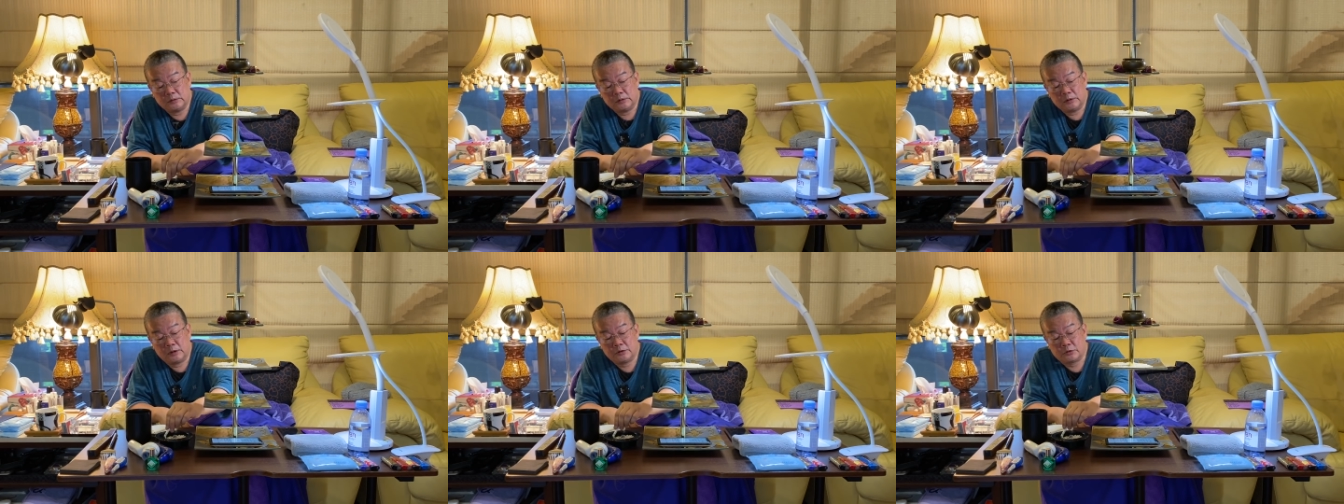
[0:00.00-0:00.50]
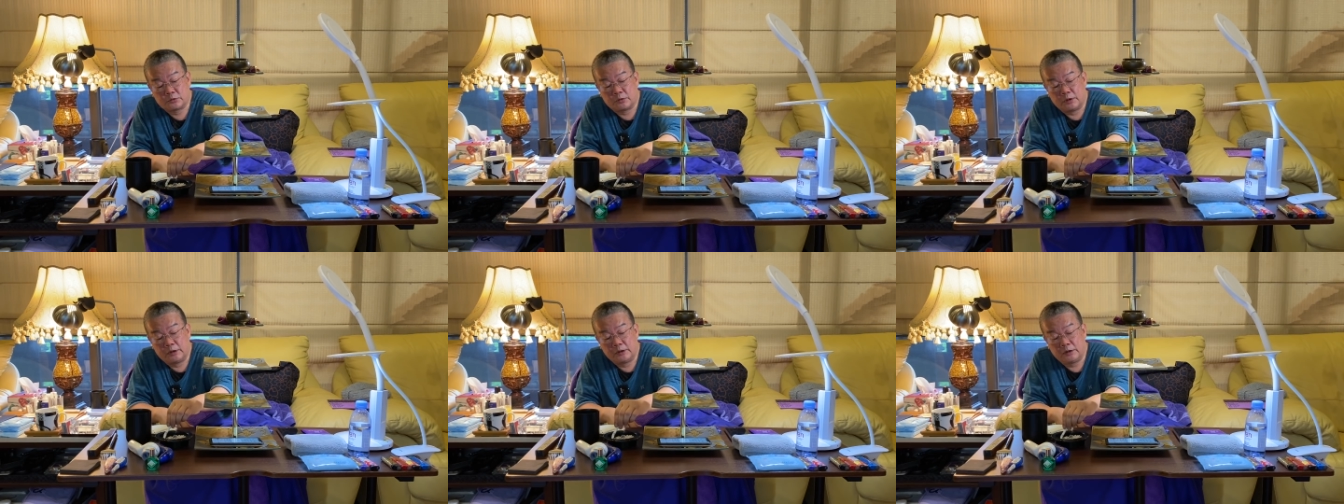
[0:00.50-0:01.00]
那就
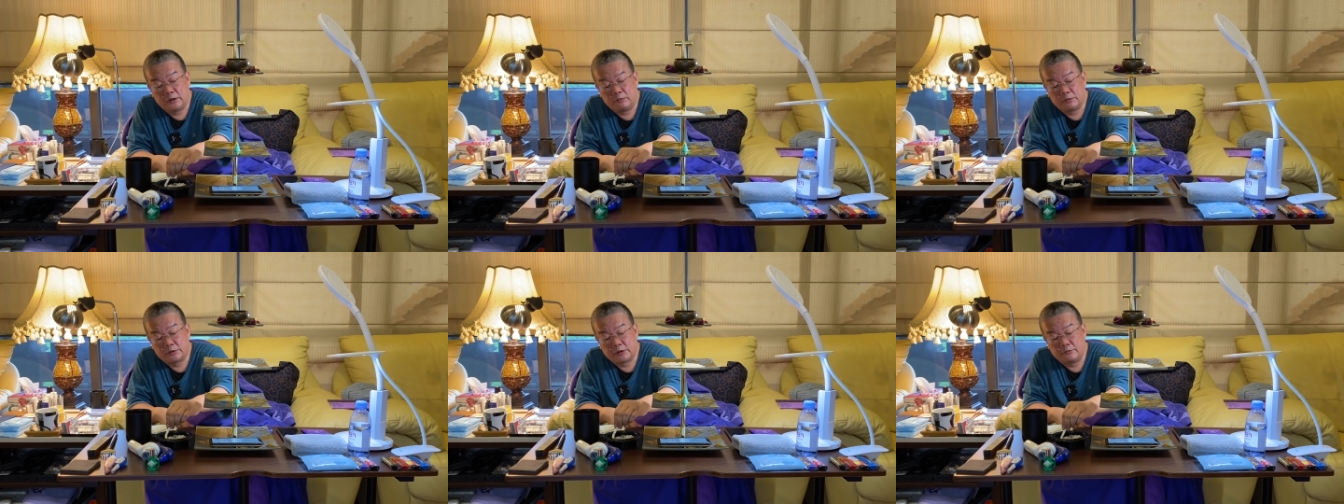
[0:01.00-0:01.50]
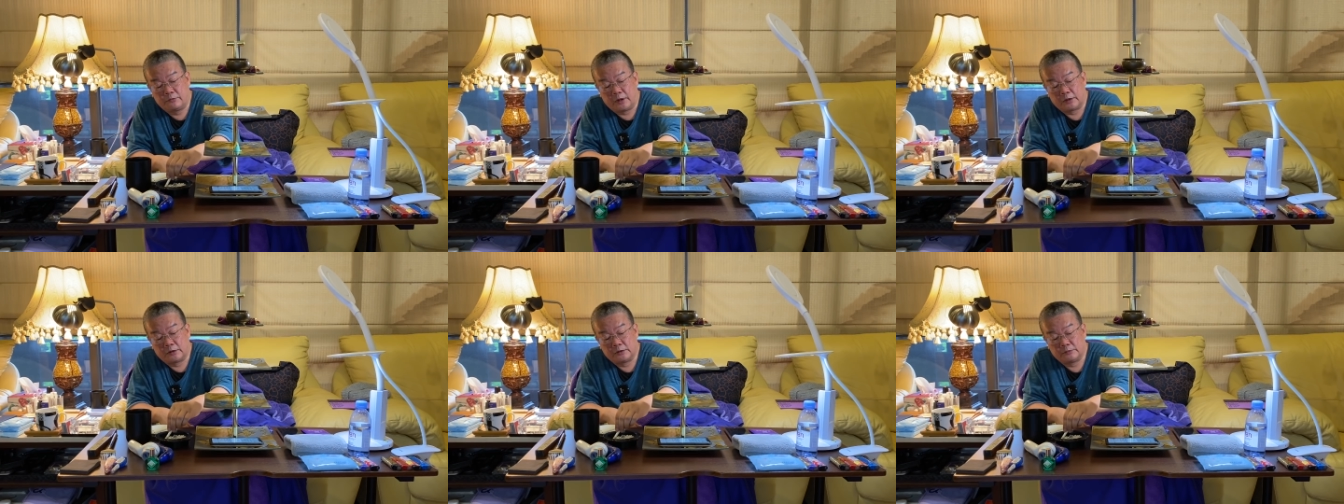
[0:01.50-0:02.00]
说，哎，我这个
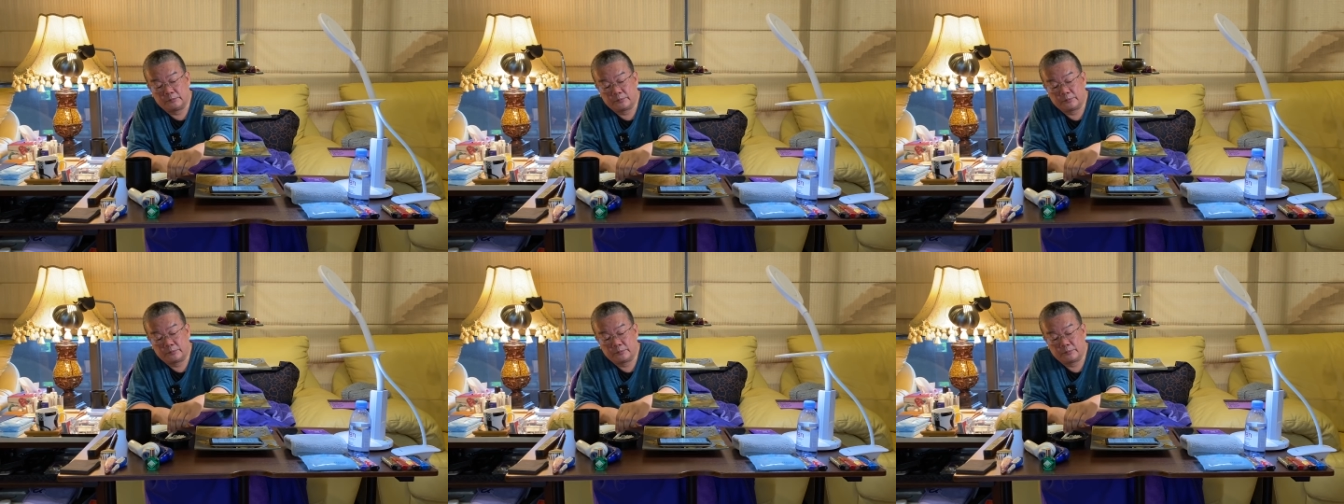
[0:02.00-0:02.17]
法呢，